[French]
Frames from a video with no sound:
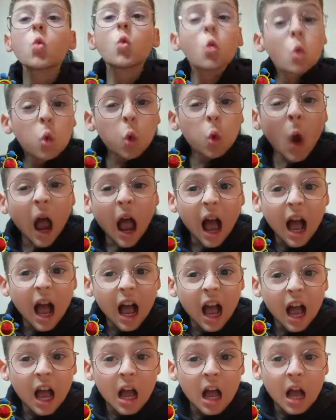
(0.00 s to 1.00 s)
Quoi
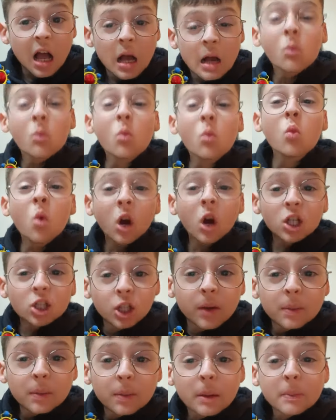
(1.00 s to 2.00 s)
Moi je
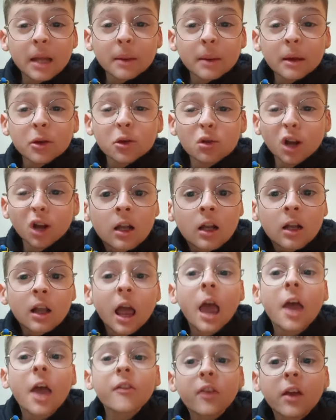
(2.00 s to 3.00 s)
fais pipi dans ma culotte
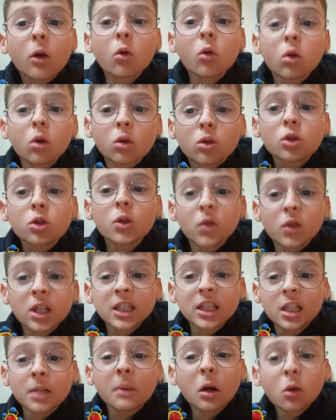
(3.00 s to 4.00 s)
Eh frérot, tu veux
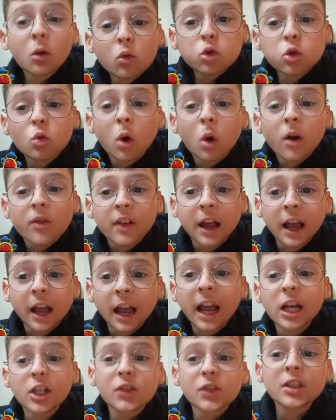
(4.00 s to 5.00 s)
sentir ma couche ou quoi frère
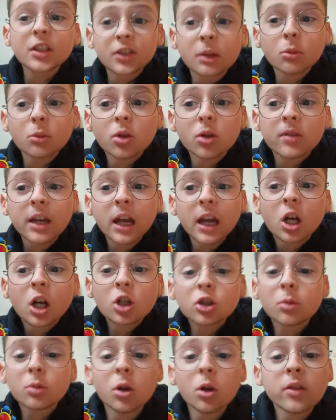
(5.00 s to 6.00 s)
Eh je vais, me lever,
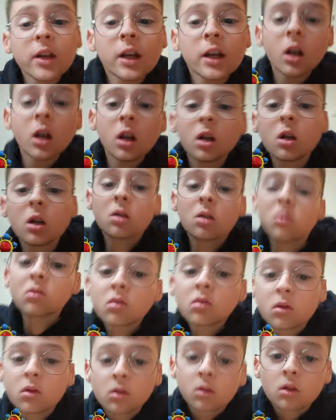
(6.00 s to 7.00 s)
je vais me lever.
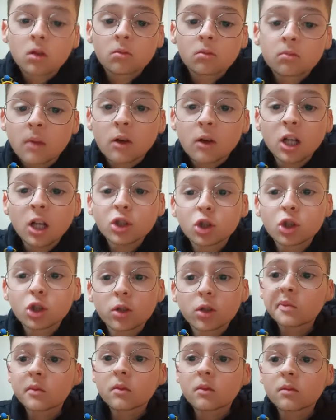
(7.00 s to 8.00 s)
Bah voilà, je suis
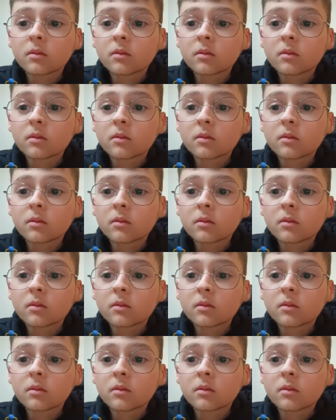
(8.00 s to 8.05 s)
levé.